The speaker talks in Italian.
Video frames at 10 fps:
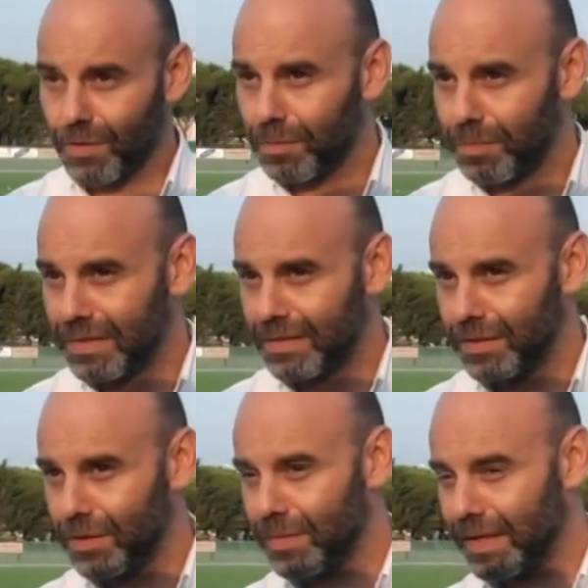con un
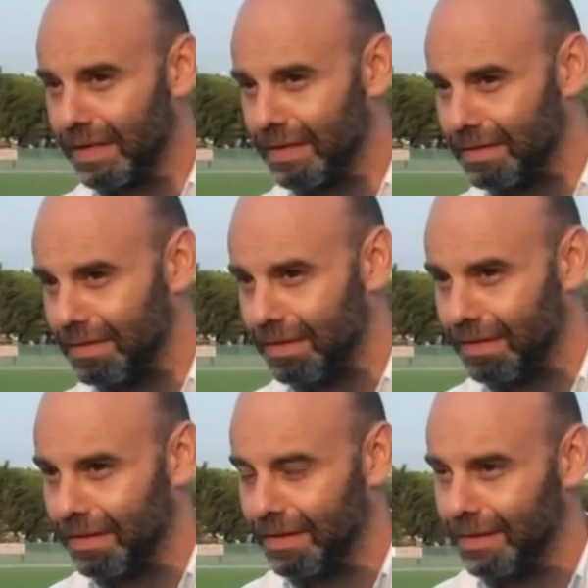pizzico magari
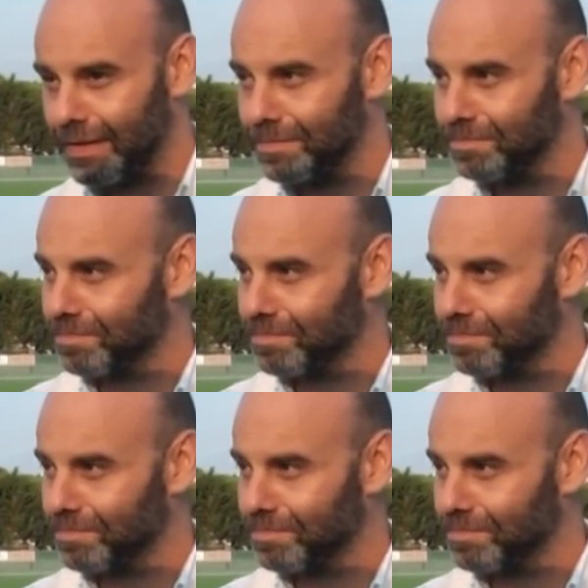di,